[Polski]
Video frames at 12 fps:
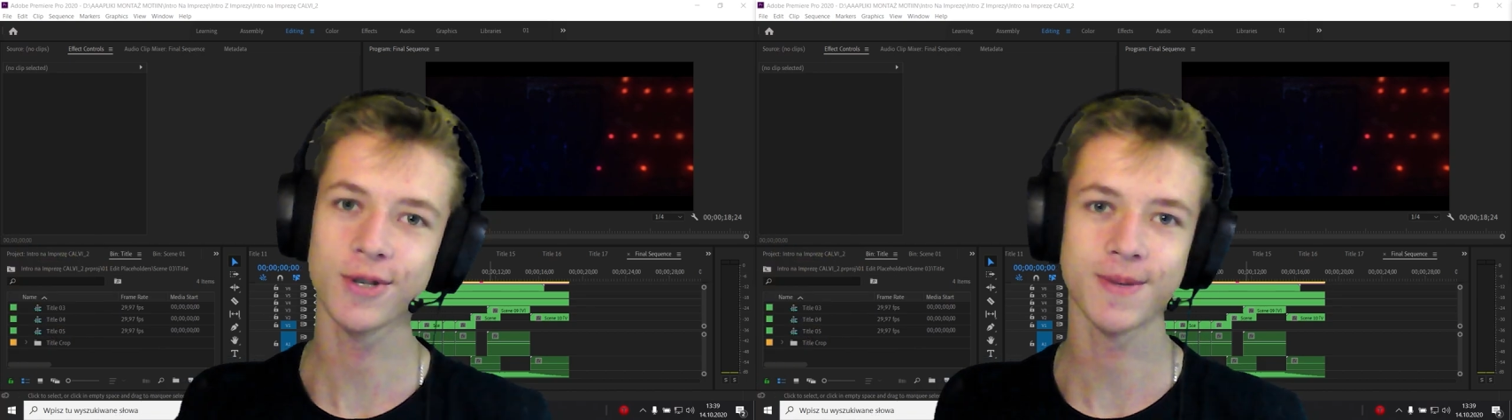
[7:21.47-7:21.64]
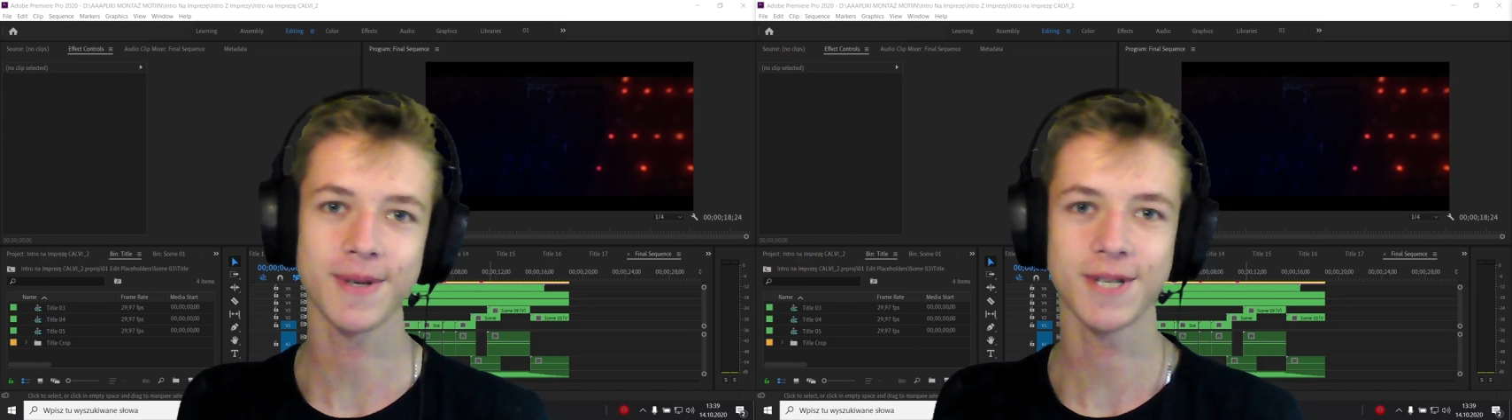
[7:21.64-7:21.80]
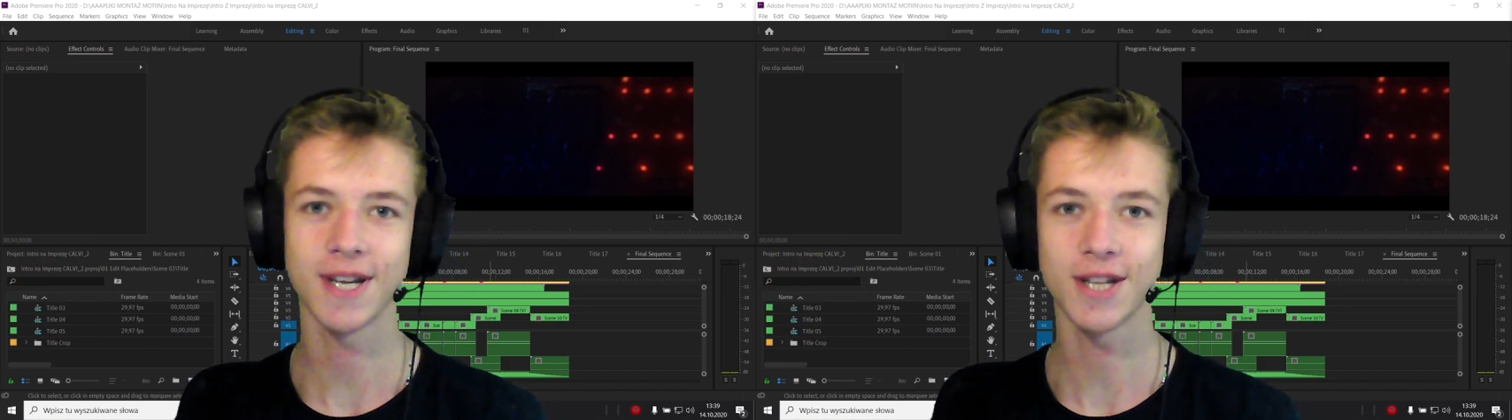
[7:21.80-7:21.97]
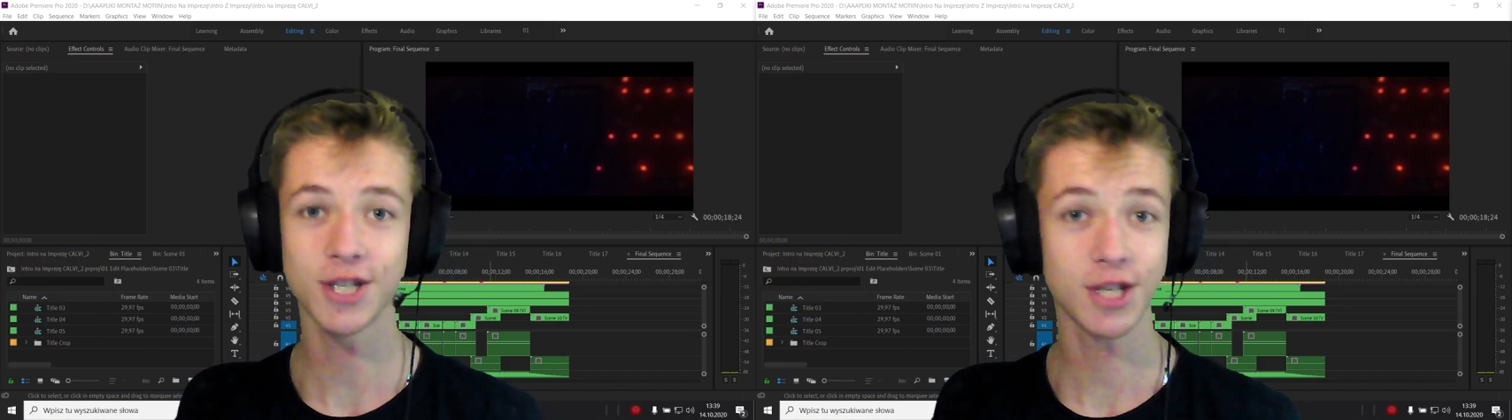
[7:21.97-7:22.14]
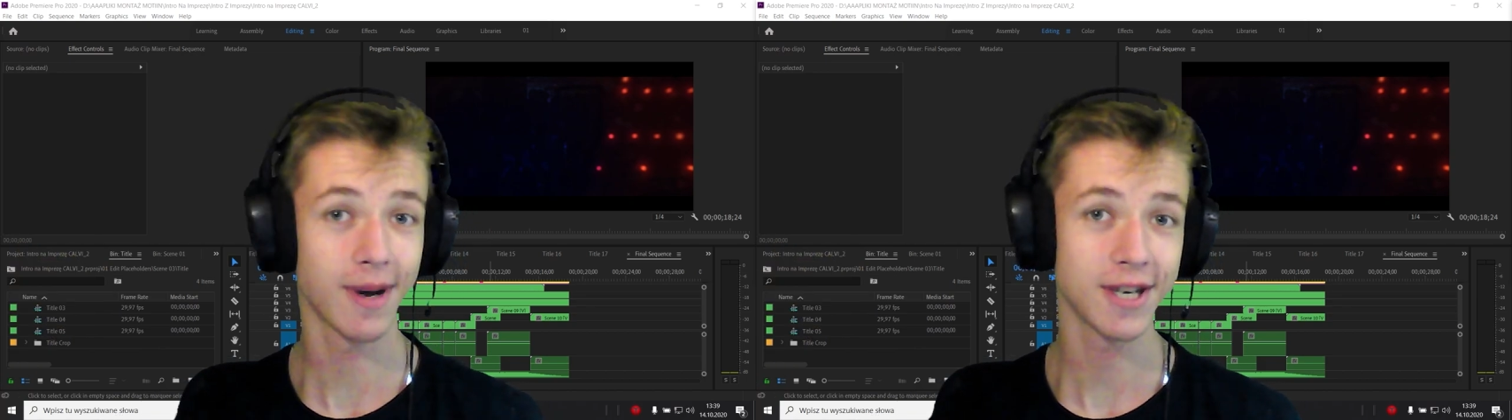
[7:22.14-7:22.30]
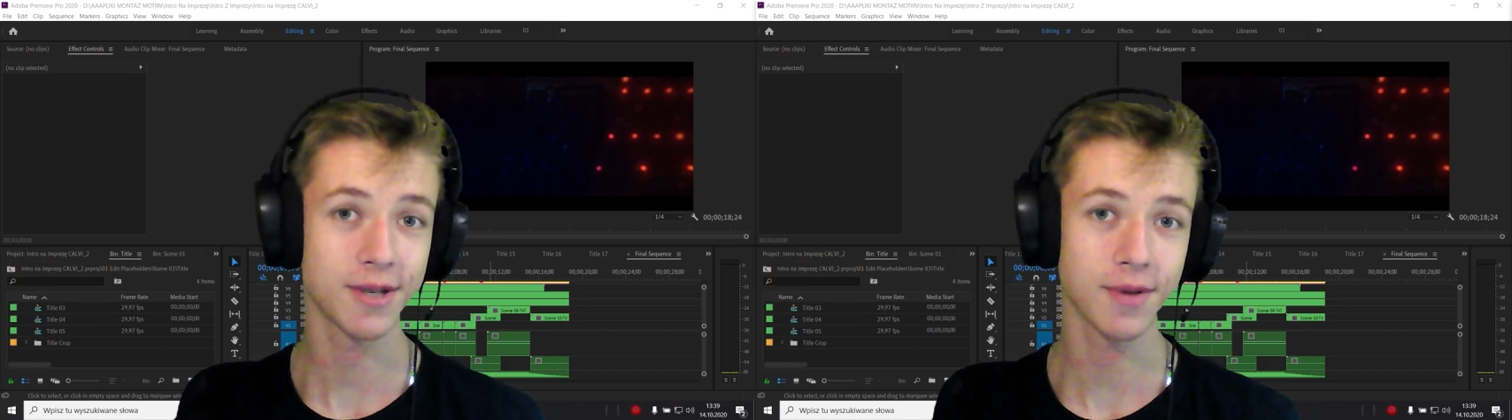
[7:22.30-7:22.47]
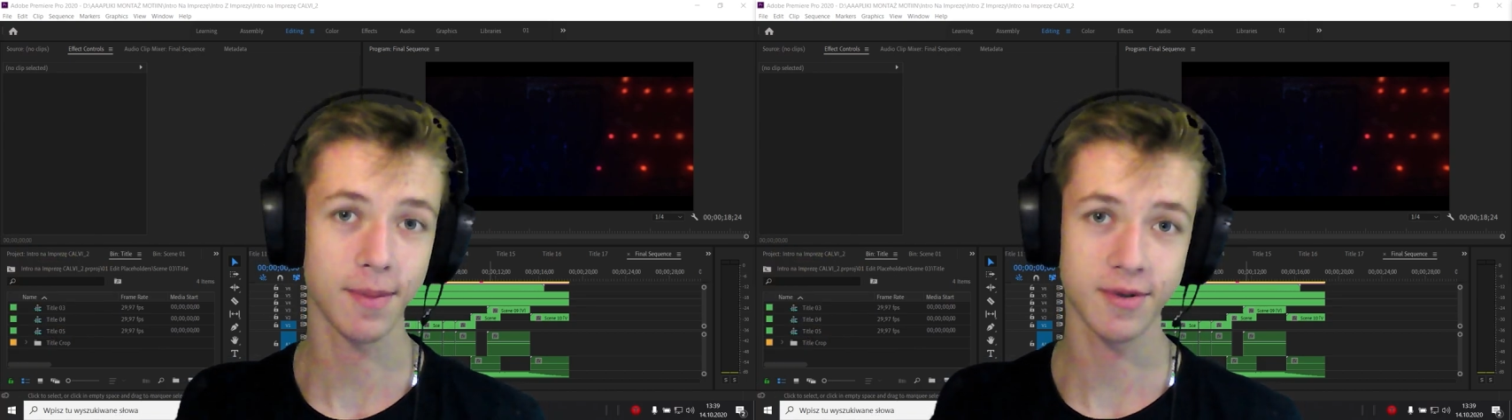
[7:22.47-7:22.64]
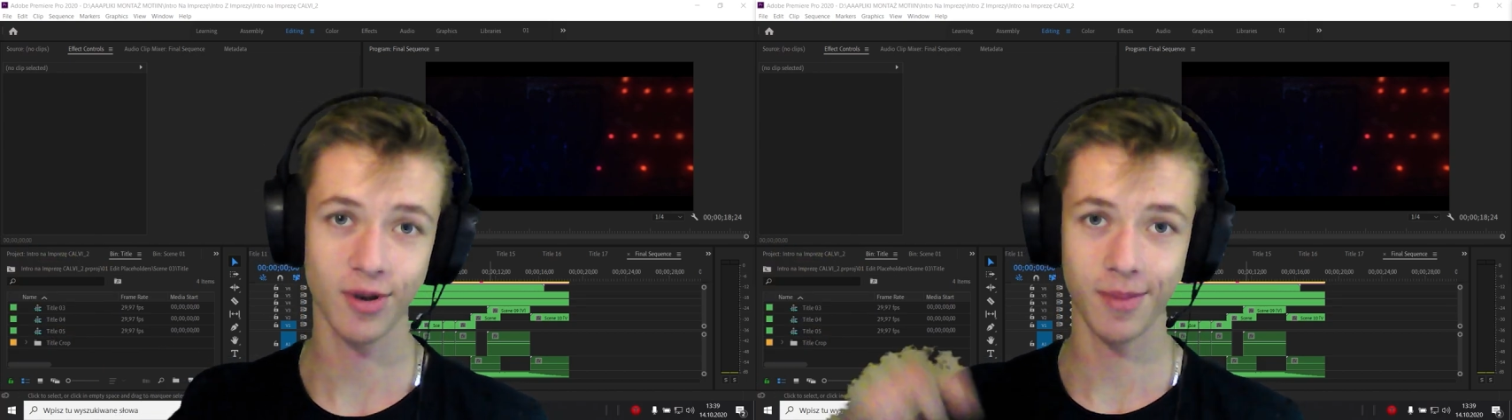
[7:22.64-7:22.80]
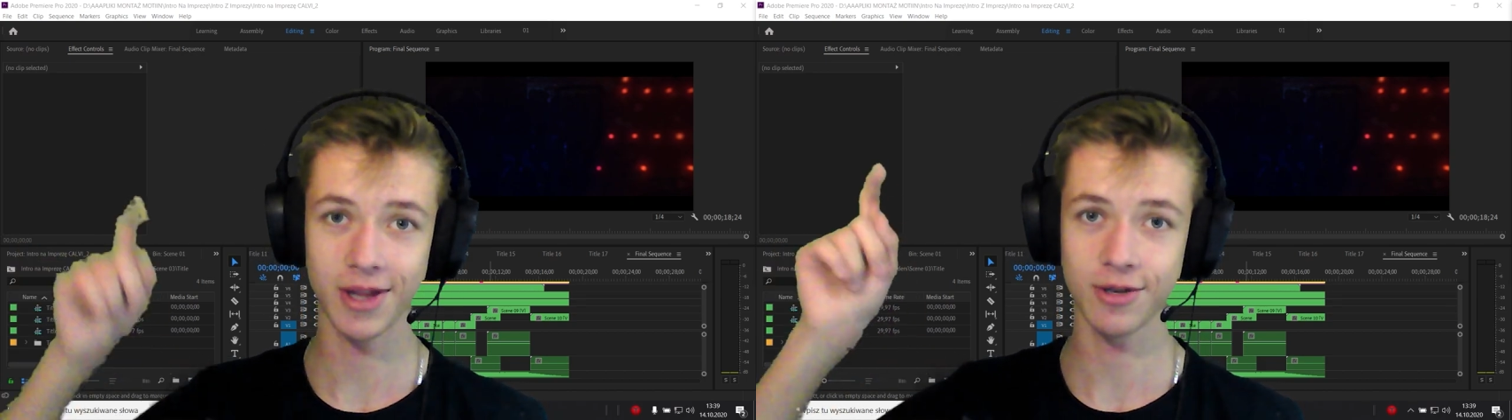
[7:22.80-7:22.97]
Do zobaczenia. Trzymaj się,
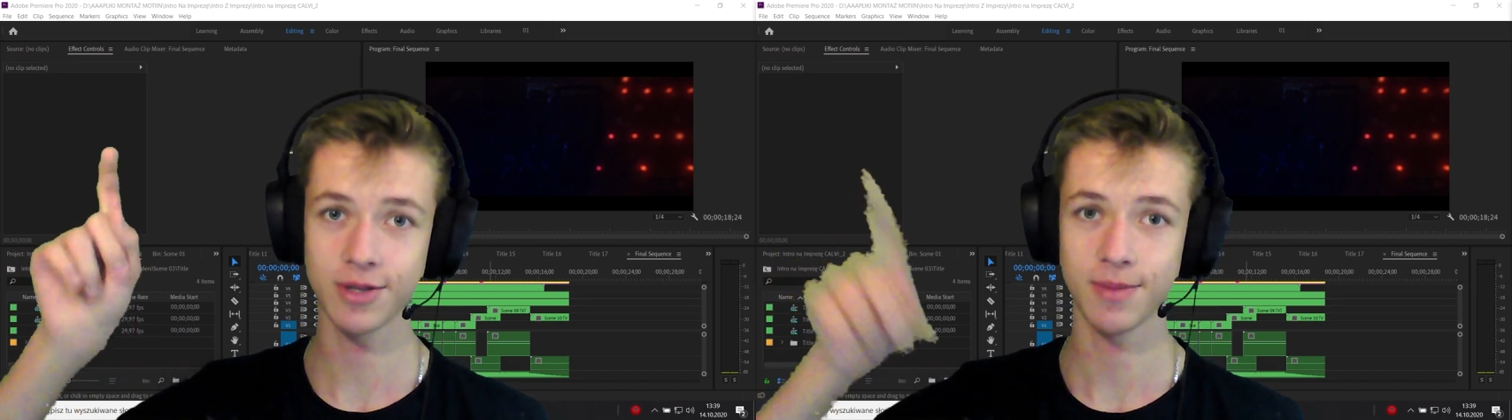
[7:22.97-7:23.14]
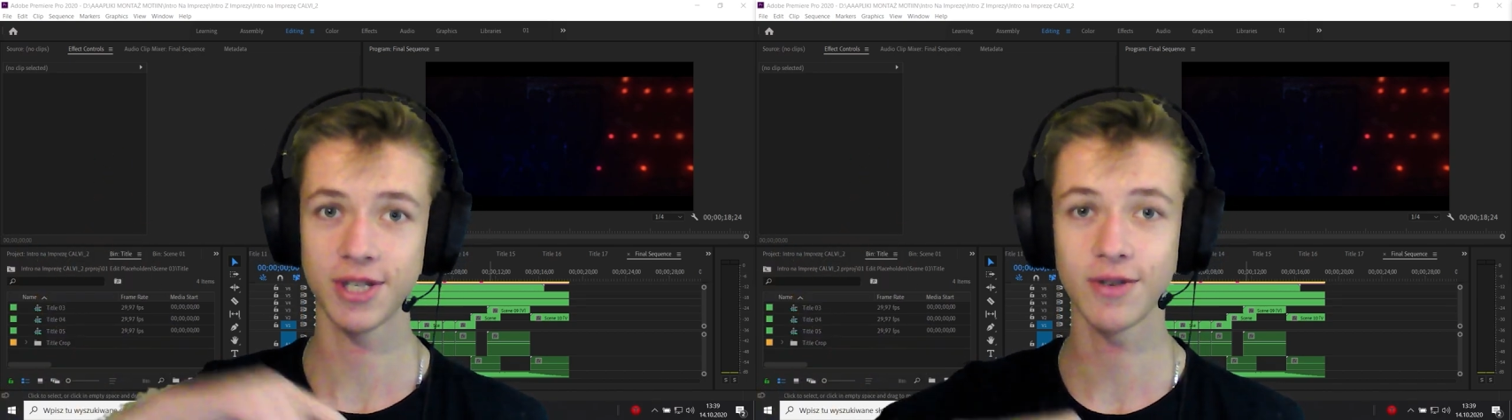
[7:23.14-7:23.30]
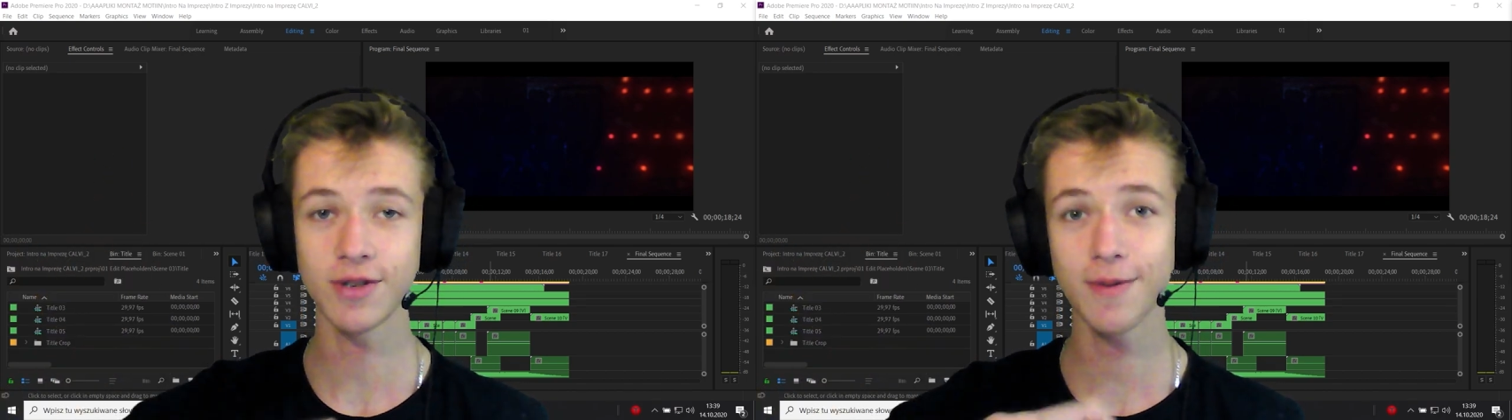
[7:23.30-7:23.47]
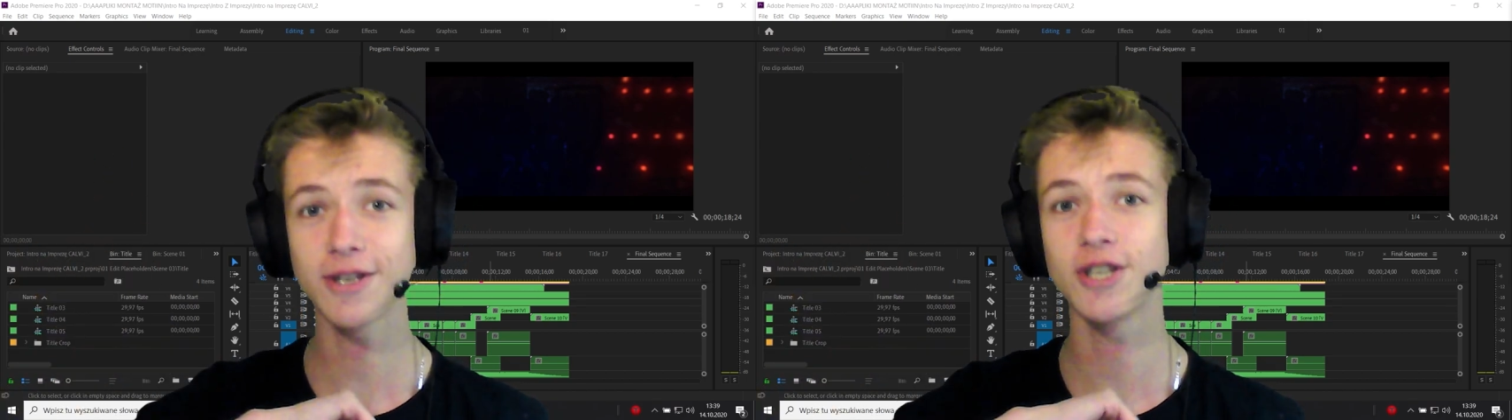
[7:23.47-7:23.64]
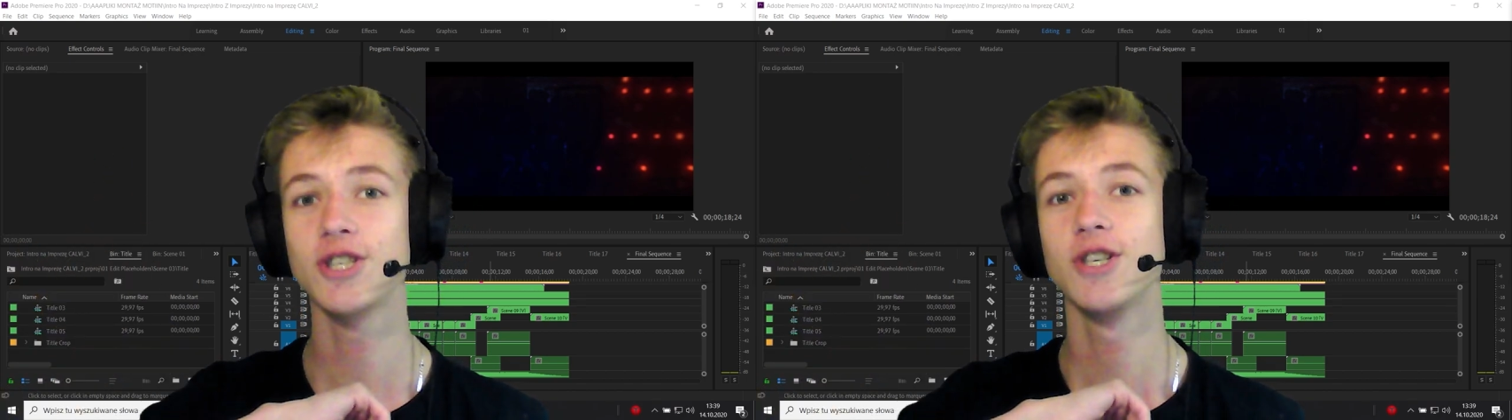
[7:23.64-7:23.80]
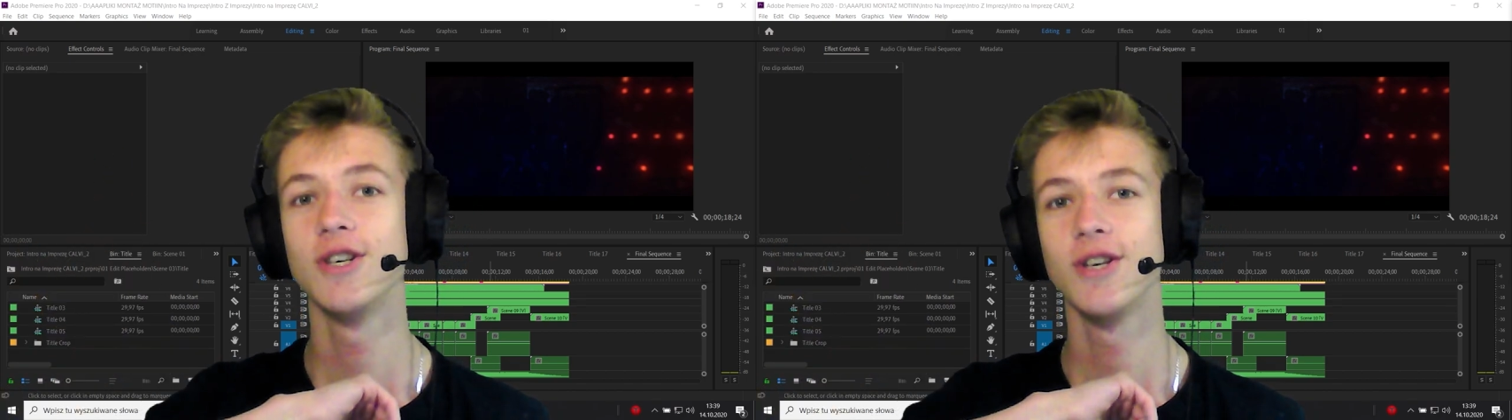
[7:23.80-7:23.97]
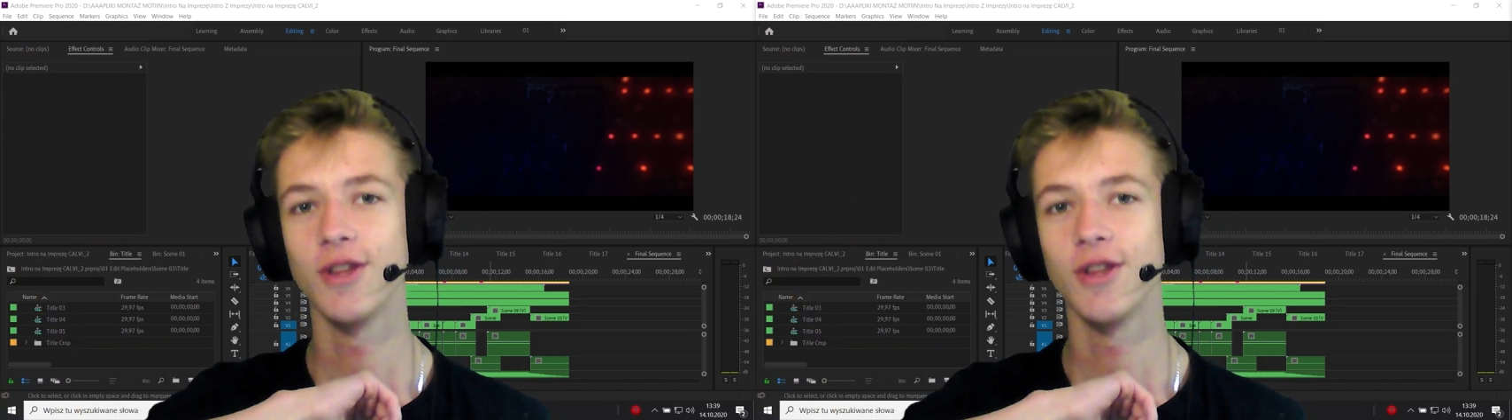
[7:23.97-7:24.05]
napisz komentarz, co byś chciał zobaczyć.